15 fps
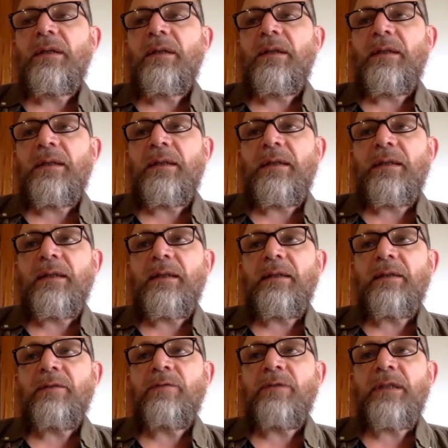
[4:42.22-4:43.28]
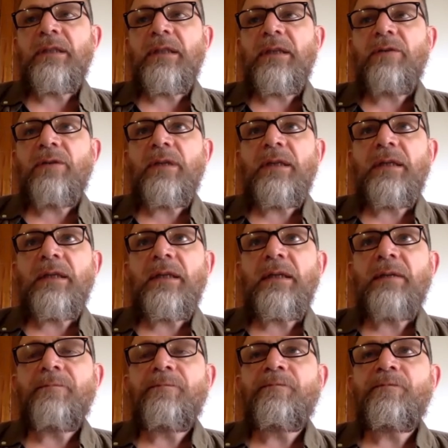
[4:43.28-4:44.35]
Eh, un estado
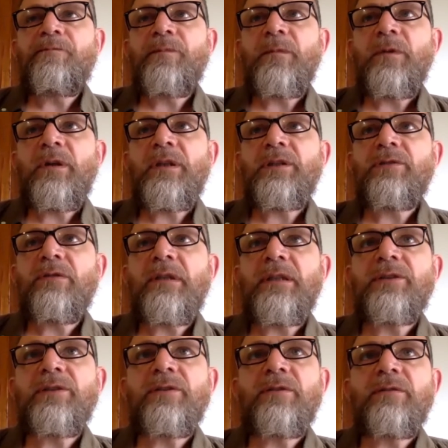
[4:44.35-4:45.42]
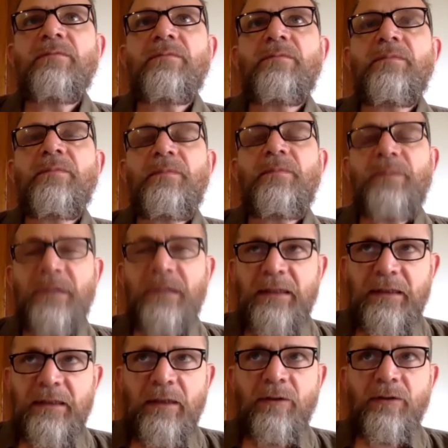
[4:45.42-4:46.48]
de, no de desolación,
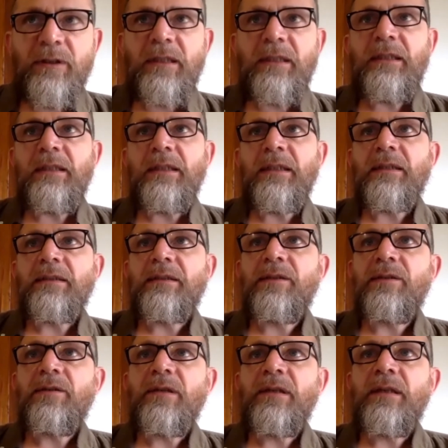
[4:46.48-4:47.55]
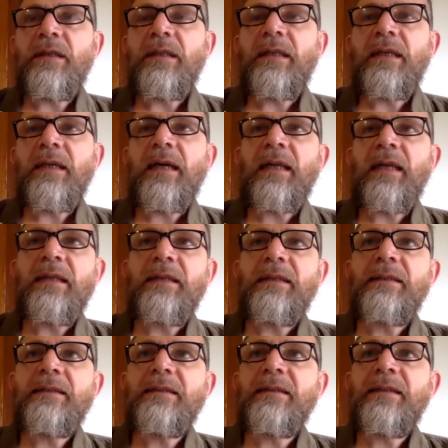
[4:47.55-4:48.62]
que, lo tenía, sino de
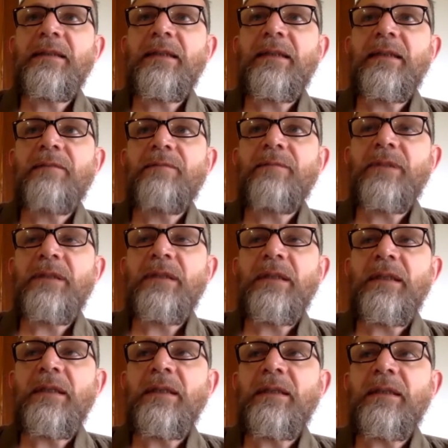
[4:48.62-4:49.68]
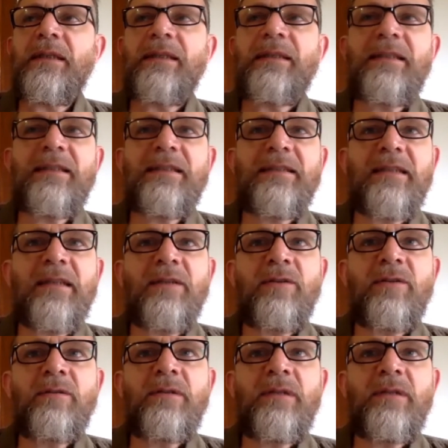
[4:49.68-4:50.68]
decadencia y de tristeza, ¿no?